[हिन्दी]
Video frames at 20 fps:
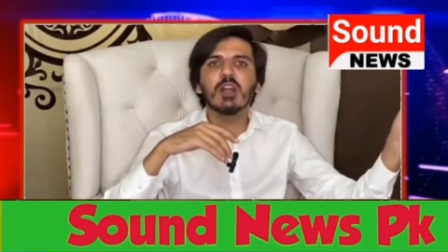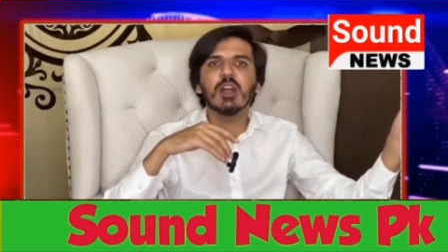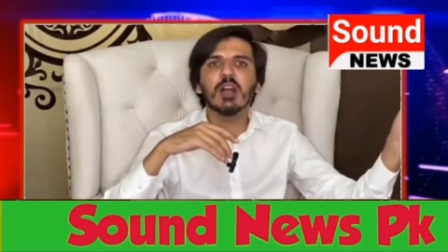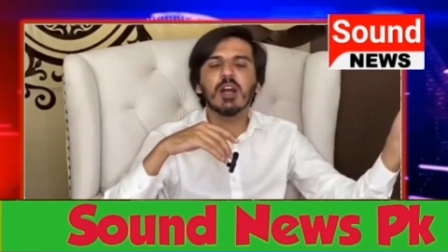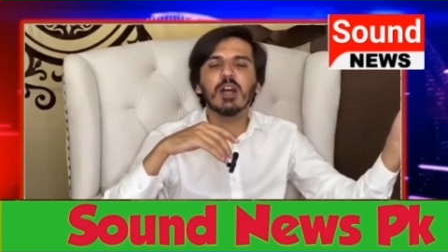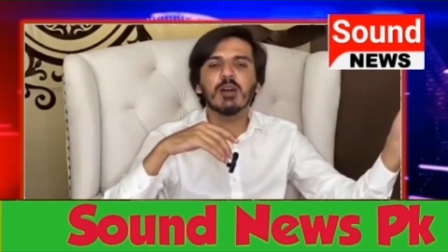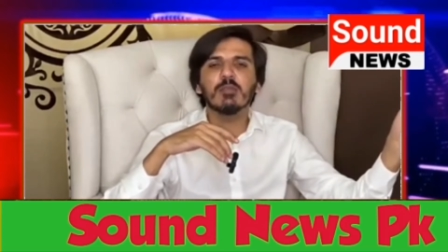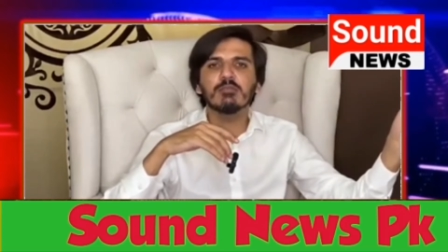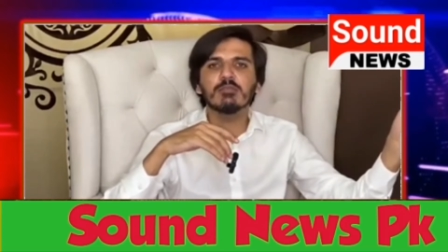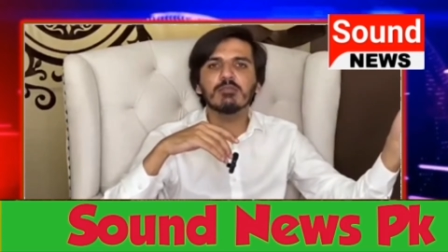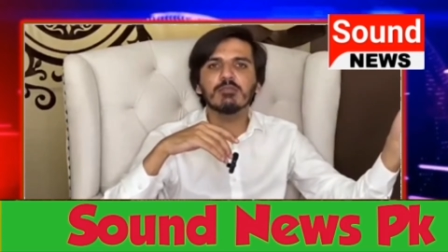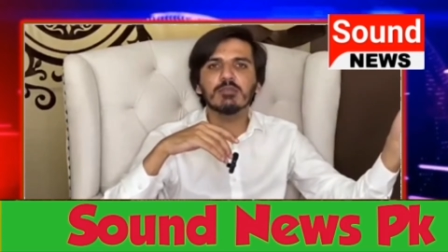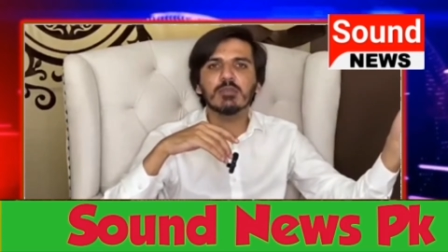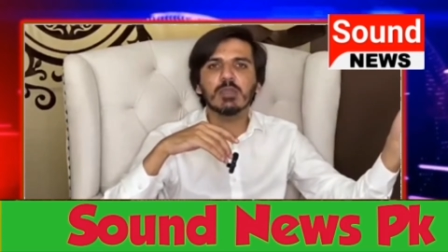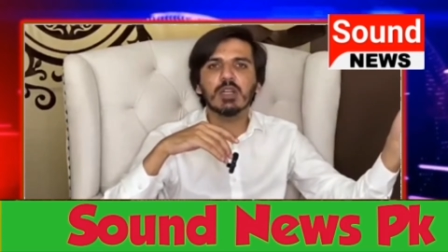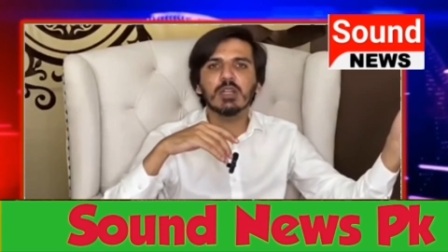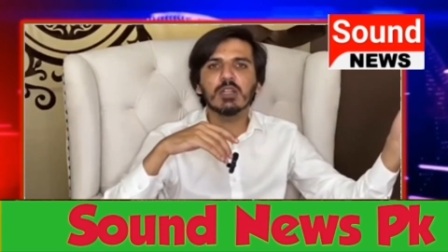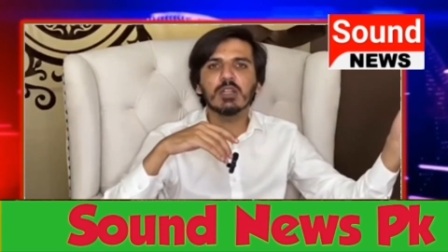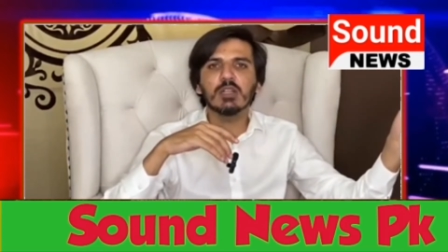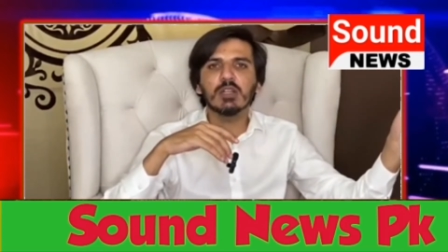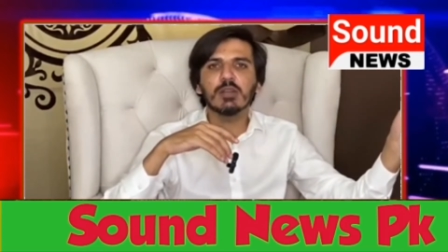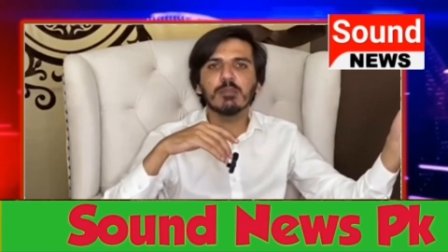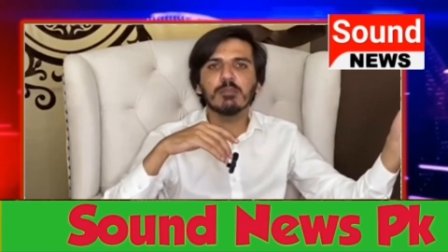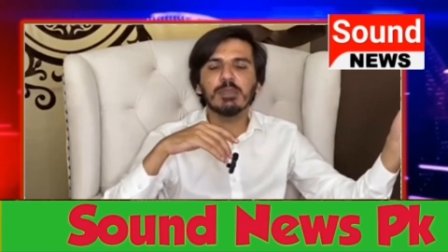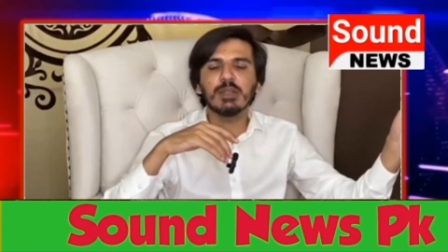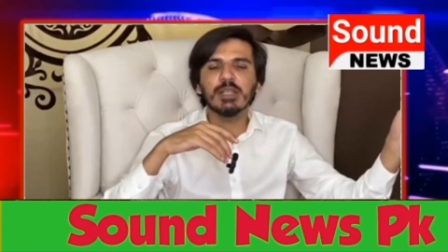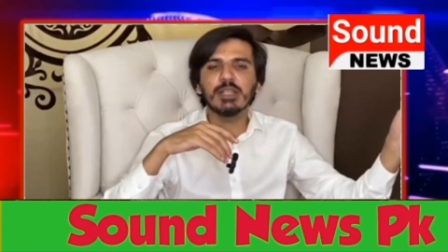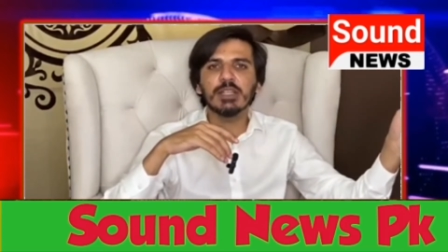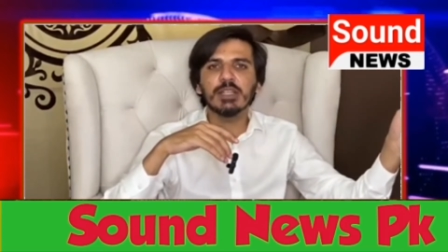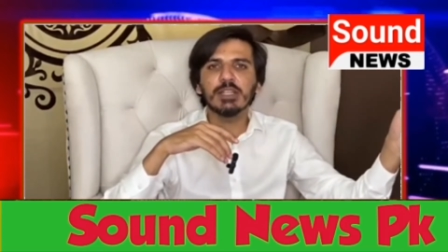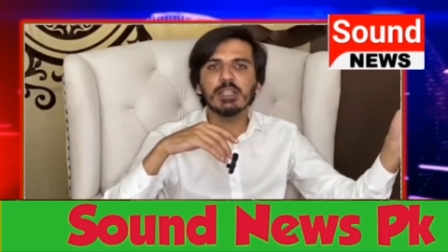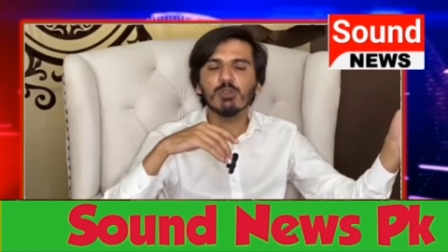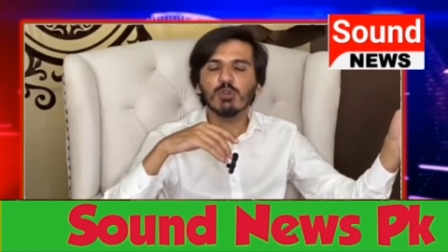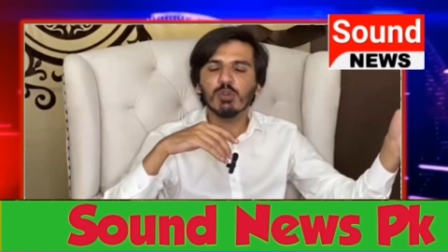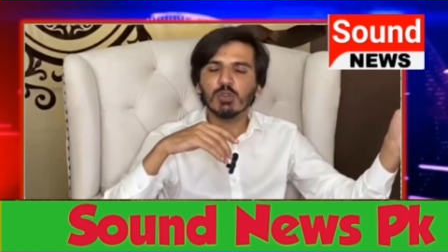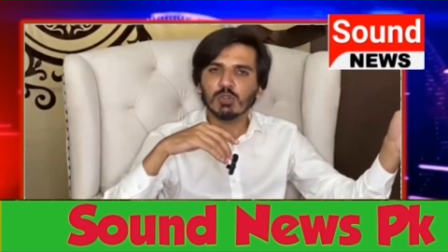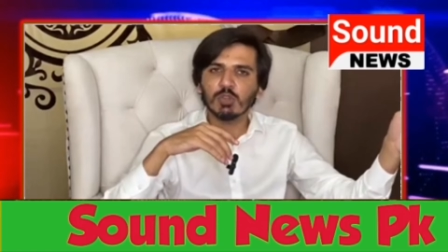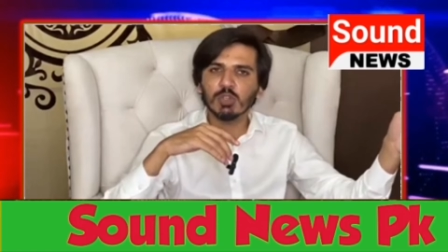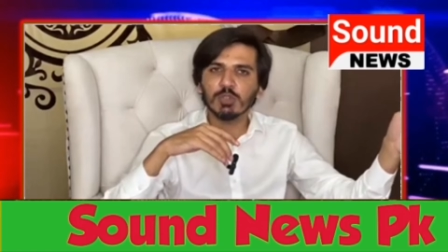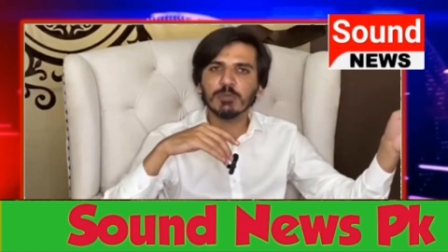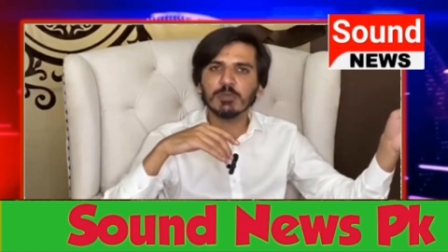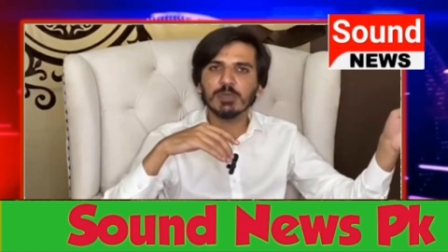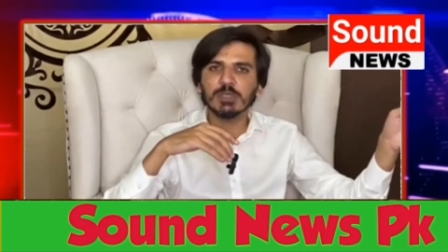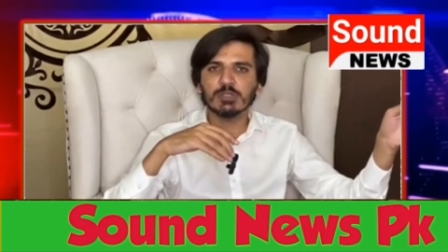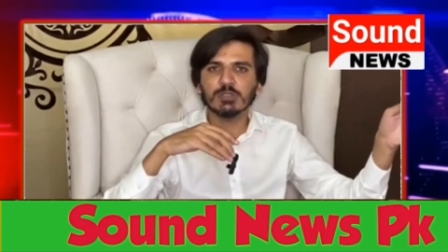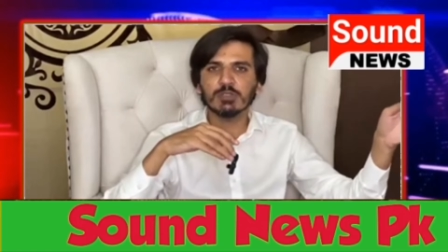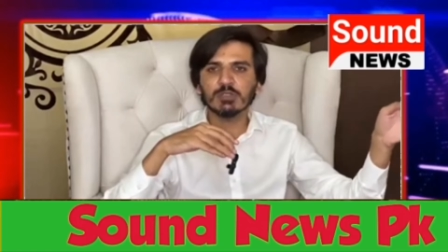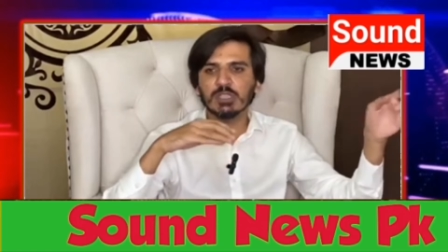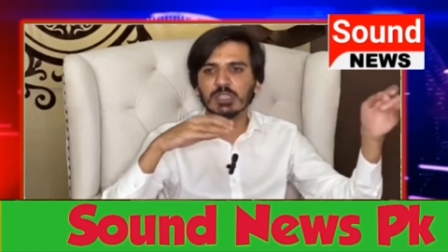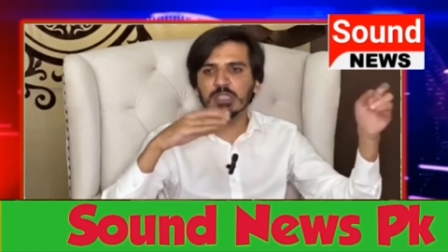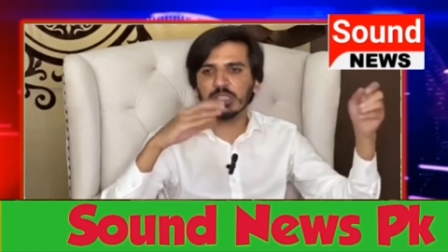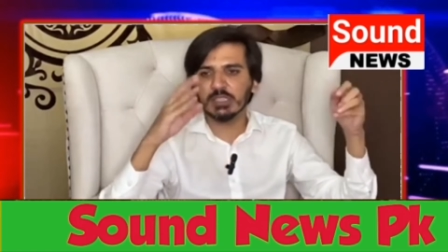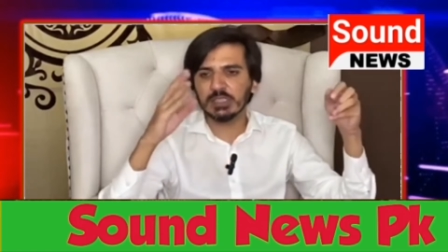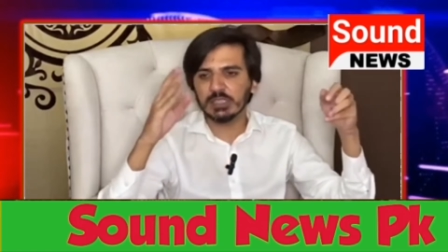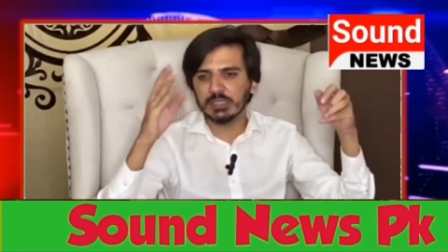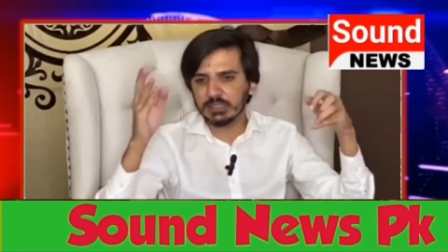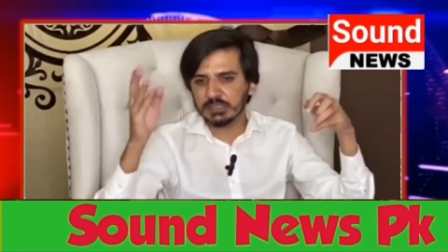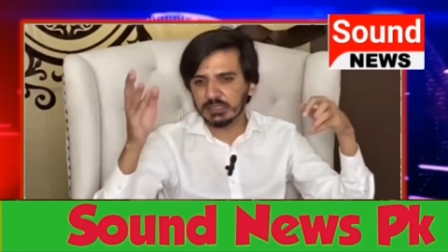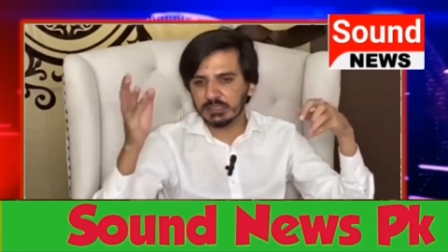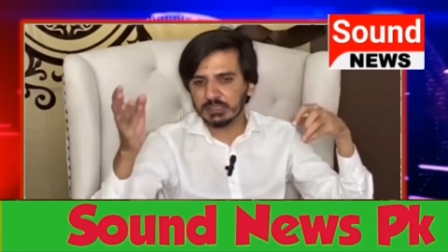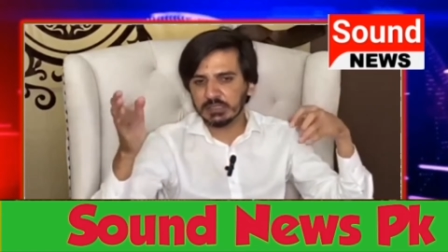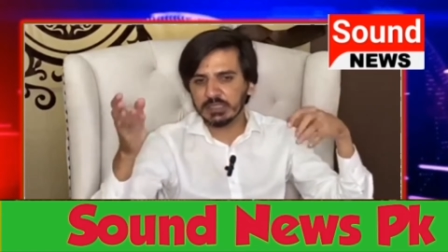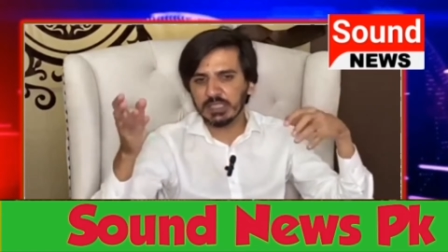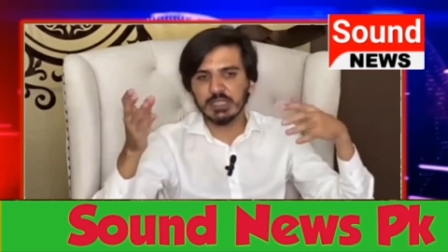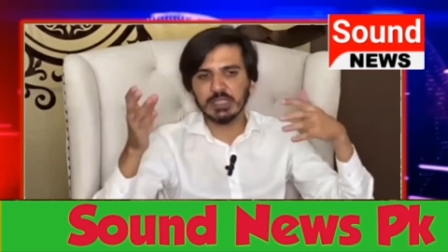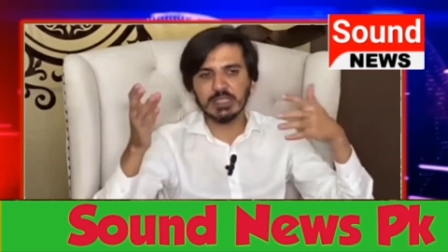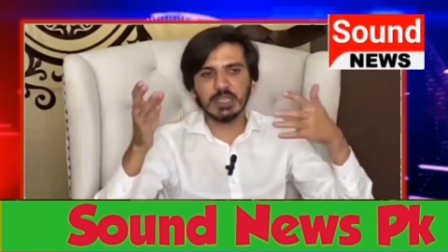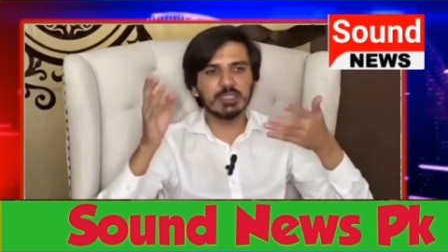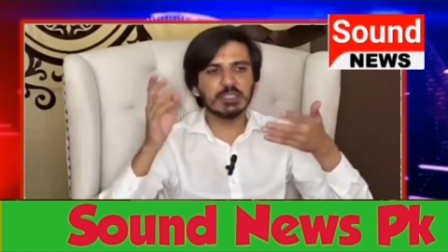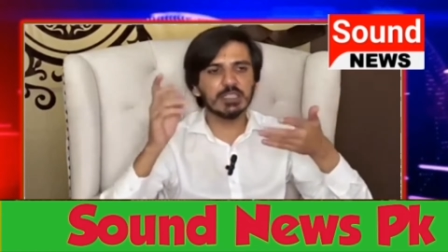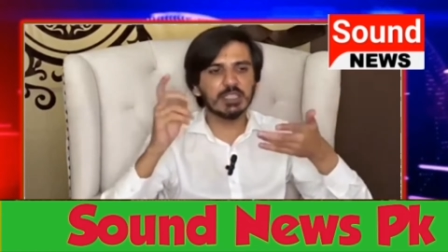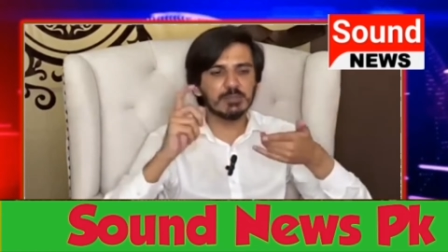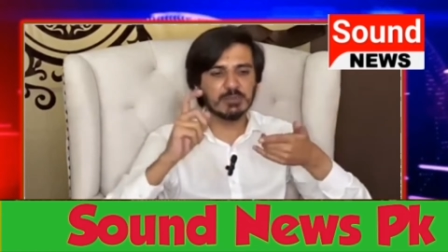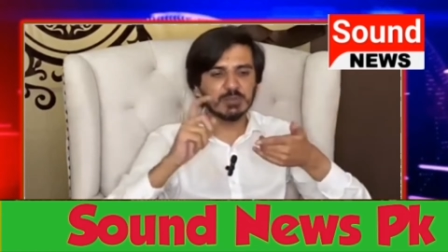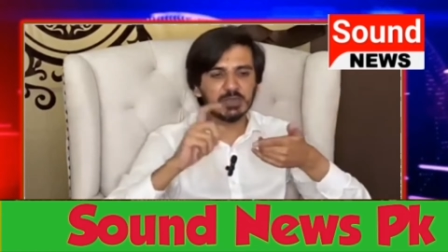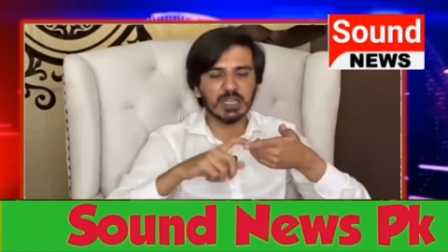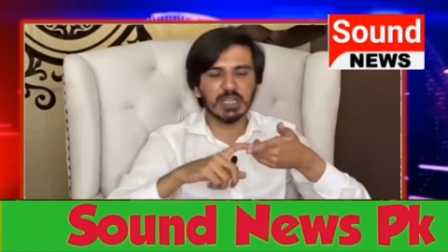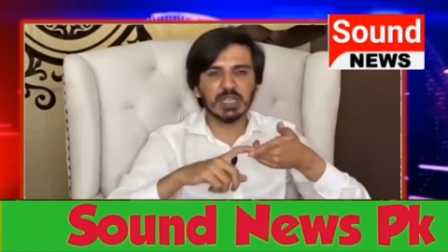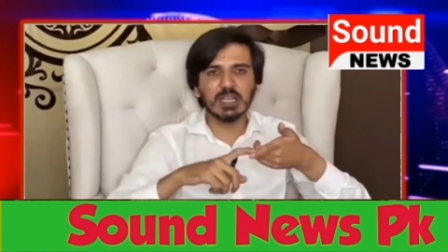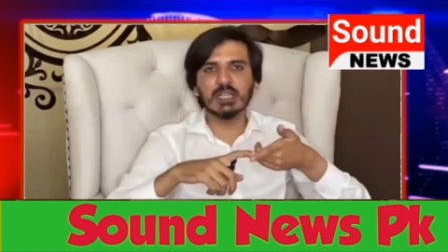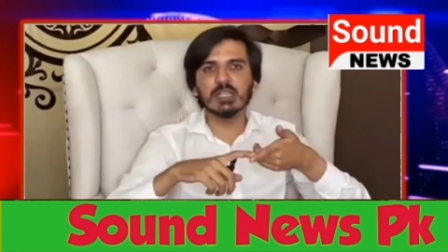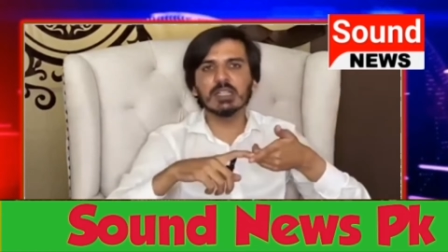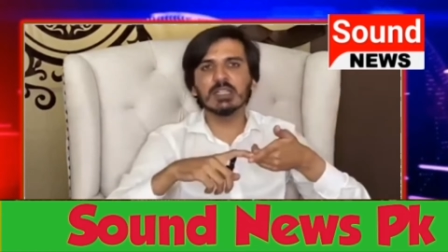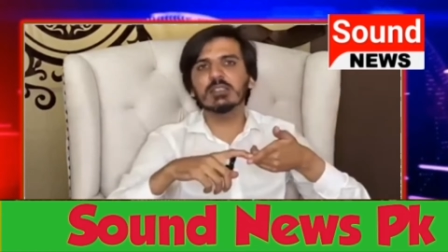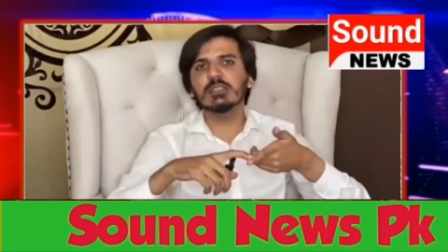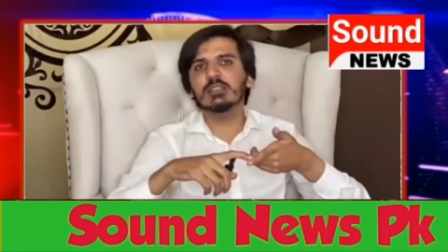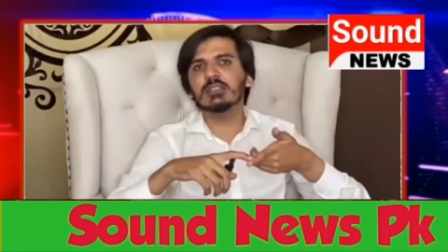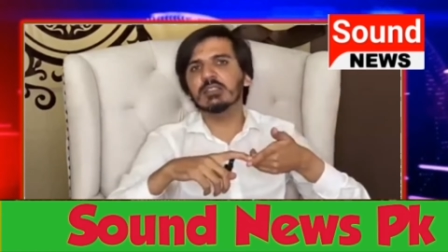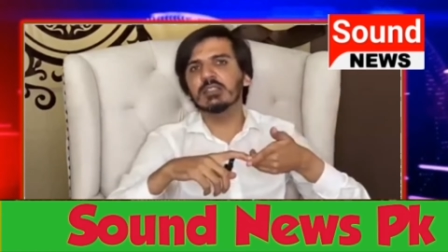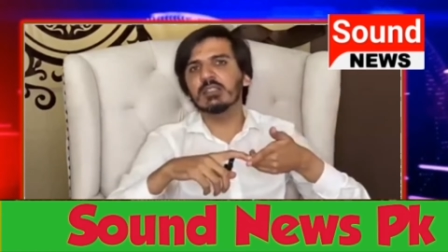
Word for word: हम आ, पिंडी की लोअर कोर्ट में पेश होते रहे यही हैदर इम्तियाज़